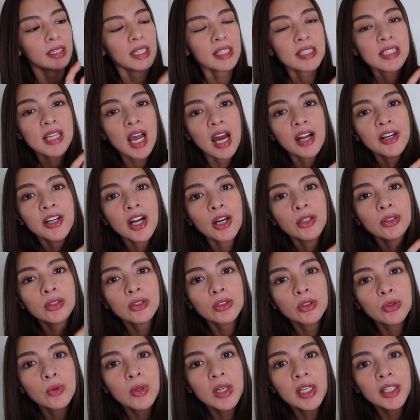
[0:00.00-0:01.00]
Nasa
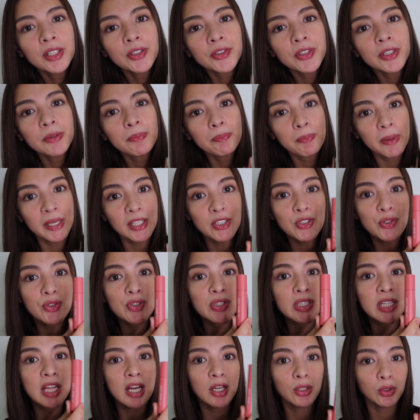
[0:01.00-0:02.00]
around 200
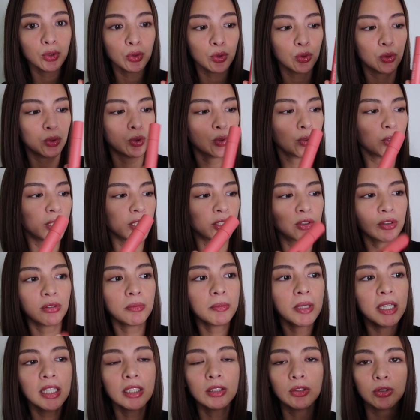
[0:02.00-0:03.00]
pesos lang to.
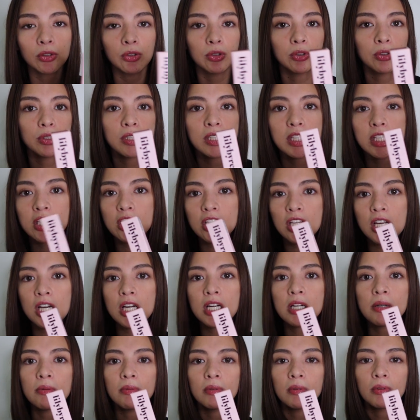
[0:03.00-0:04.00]
Itong mga to, hindi
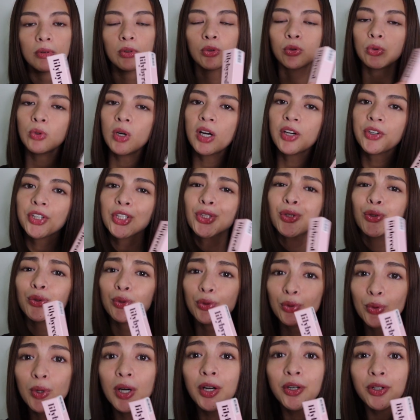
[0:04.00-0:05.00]
siya 200
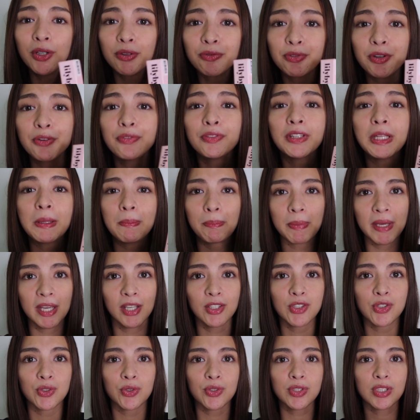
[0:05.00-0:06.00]
to 250
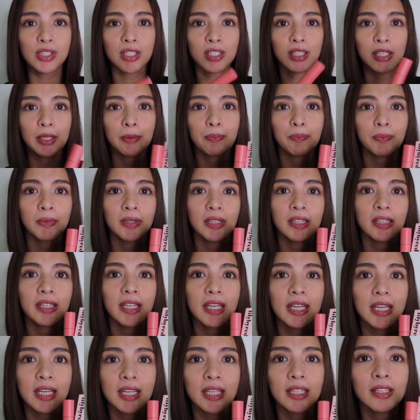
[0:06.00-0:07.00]
pesos na lip
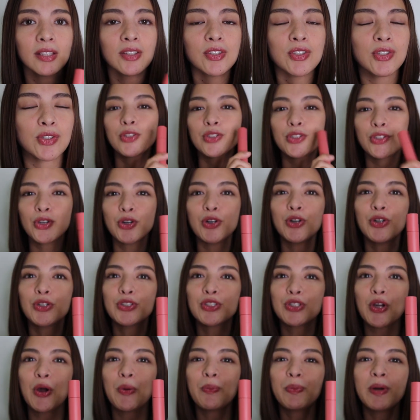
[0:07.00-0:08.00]
tints. So,
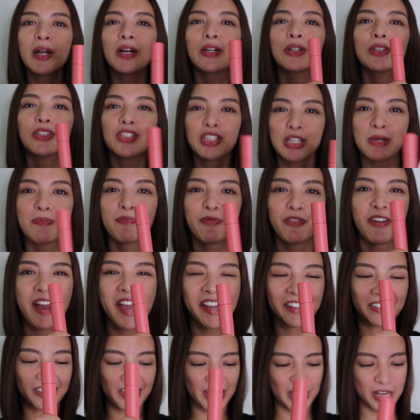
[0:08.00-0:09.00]
sobrang cheap
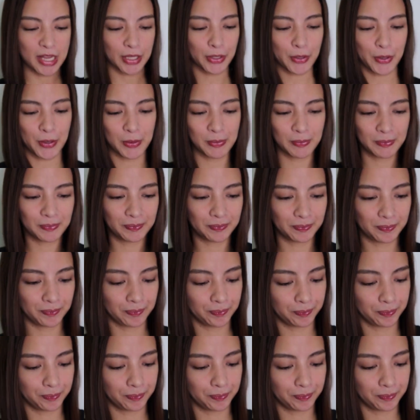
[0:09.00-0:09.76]
find na na to.